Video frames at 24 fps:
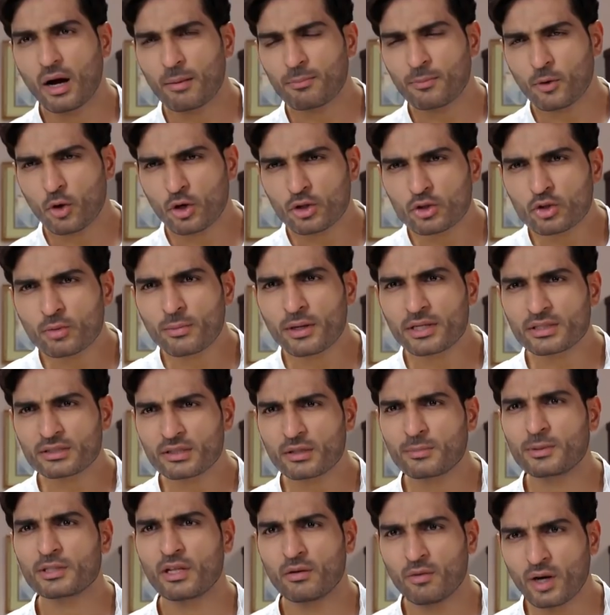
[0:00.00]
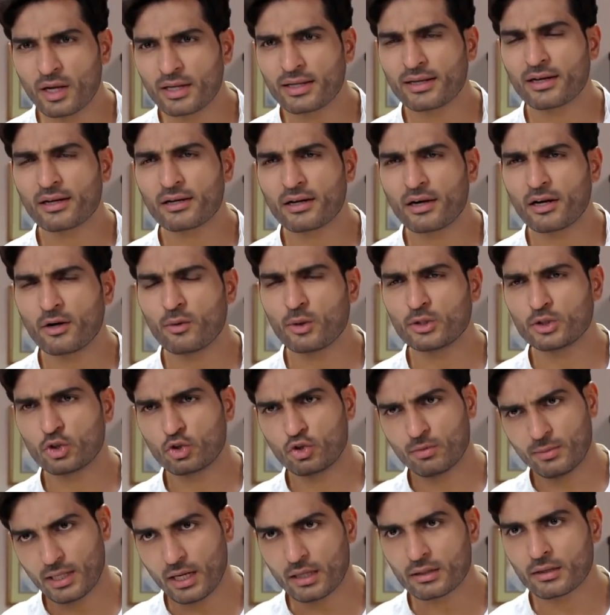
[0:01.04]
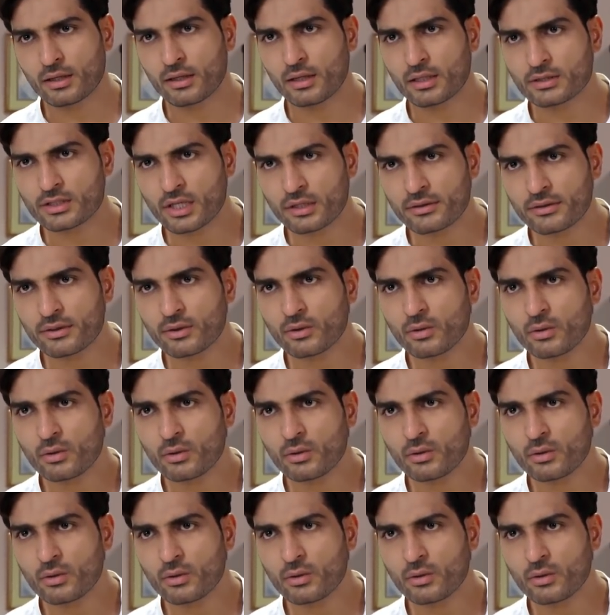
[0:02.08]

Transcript: आप कौन तुम्हारे सर पर तलवार लेकर खड़ा हुआ है जो तुम ऐलान करना चाहती